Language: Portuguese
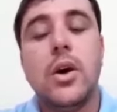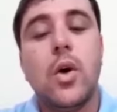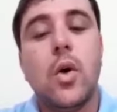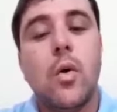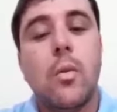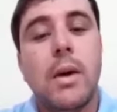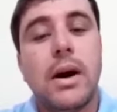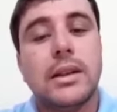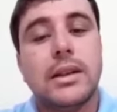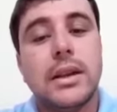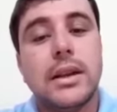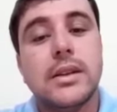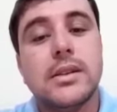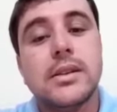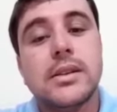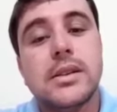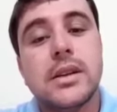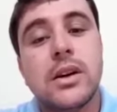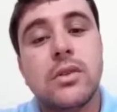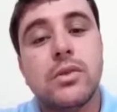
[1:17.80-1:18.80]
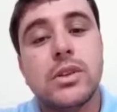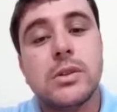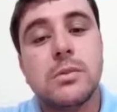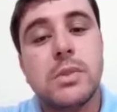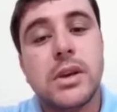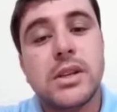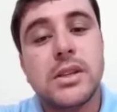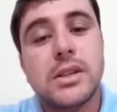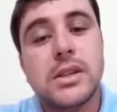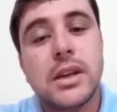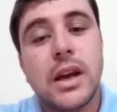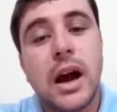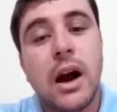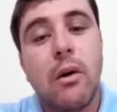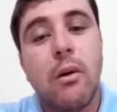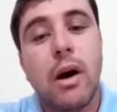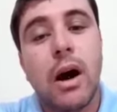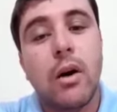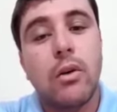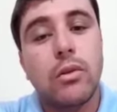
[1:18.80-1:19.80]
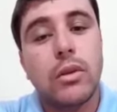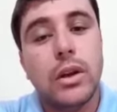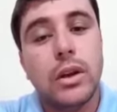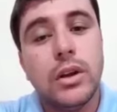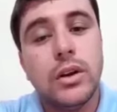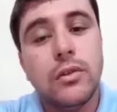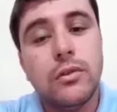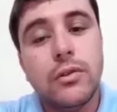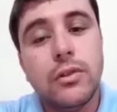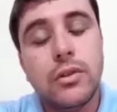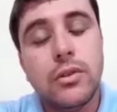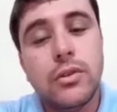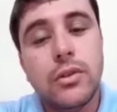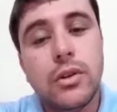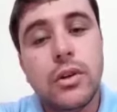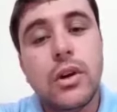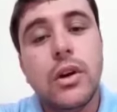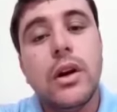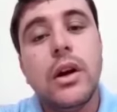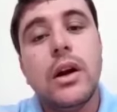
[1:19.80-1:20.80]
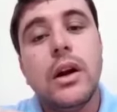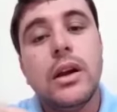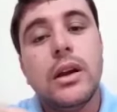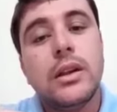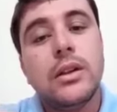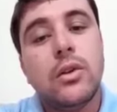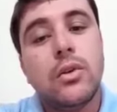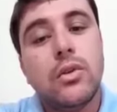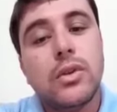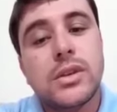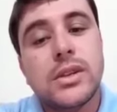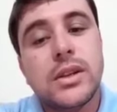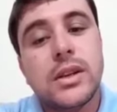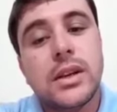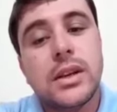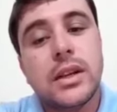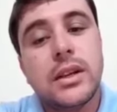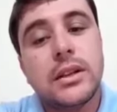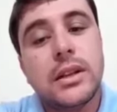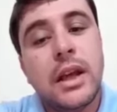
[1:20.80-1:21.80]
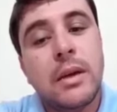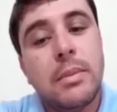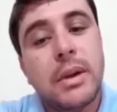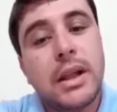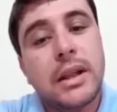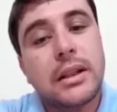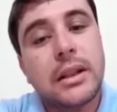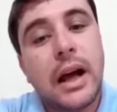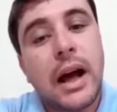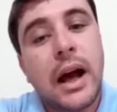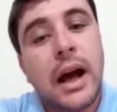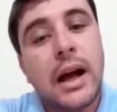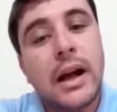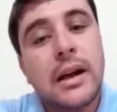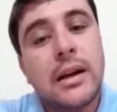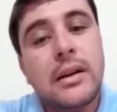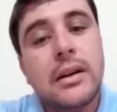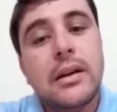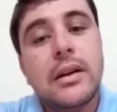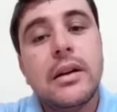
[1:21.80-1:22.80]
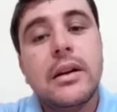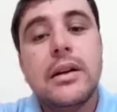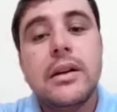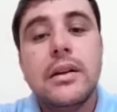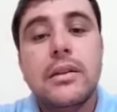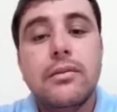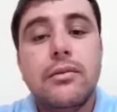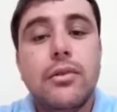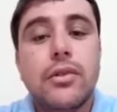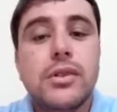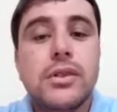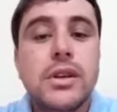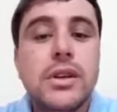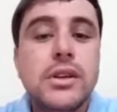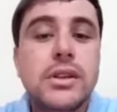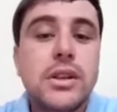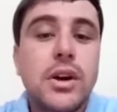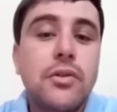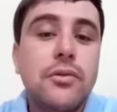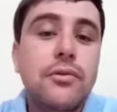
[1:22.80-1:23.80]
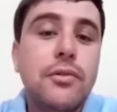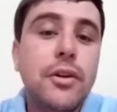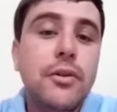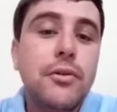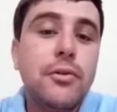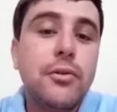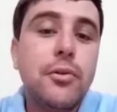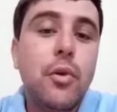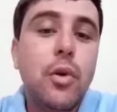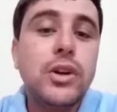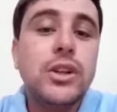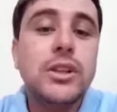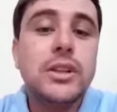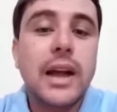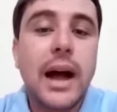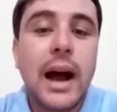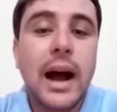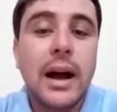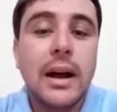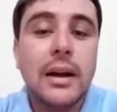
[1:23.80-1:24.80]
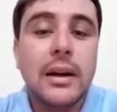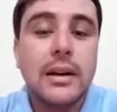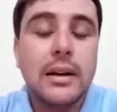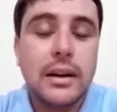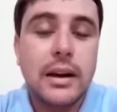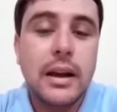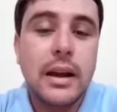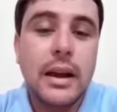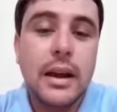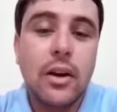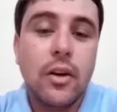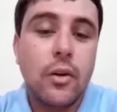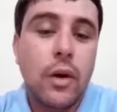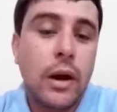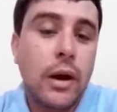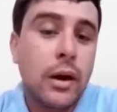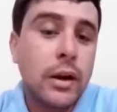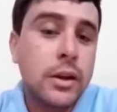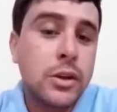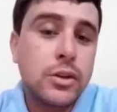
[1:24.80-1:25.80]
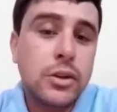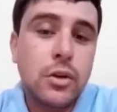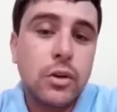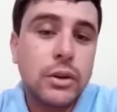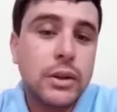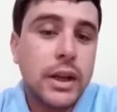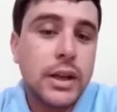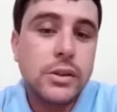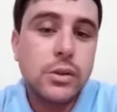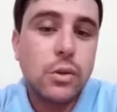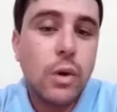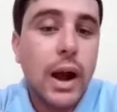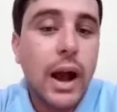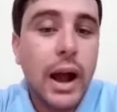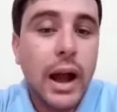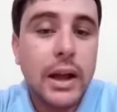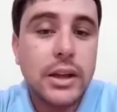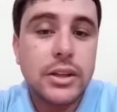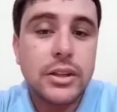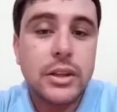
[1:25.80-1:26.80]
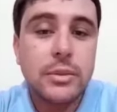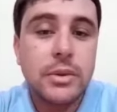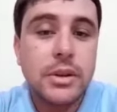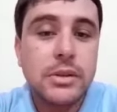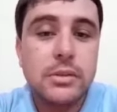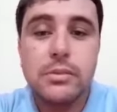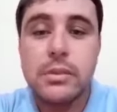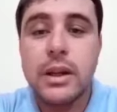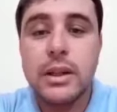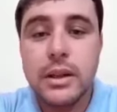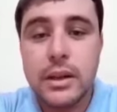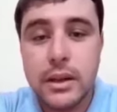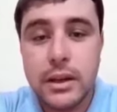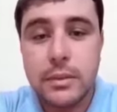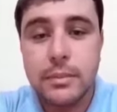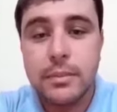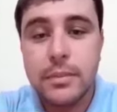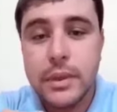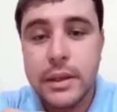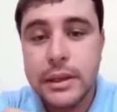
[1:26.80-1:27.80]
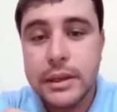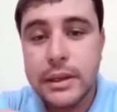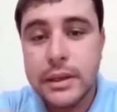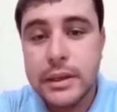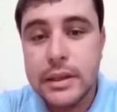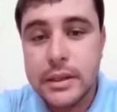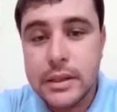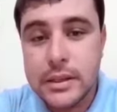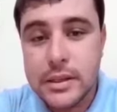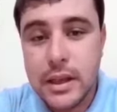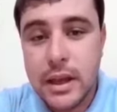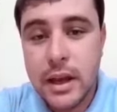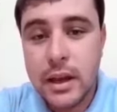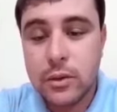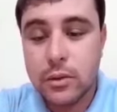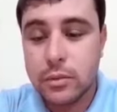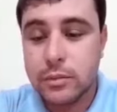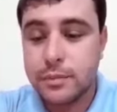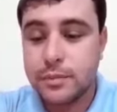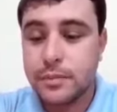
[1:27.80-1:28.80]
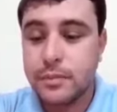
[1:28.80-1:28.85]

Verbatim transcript: uma atenção especial ao livro e não conseguirem interpretar, vocês não vão gostar. É, é, isso acontece com a arte da mesma maneira, certo?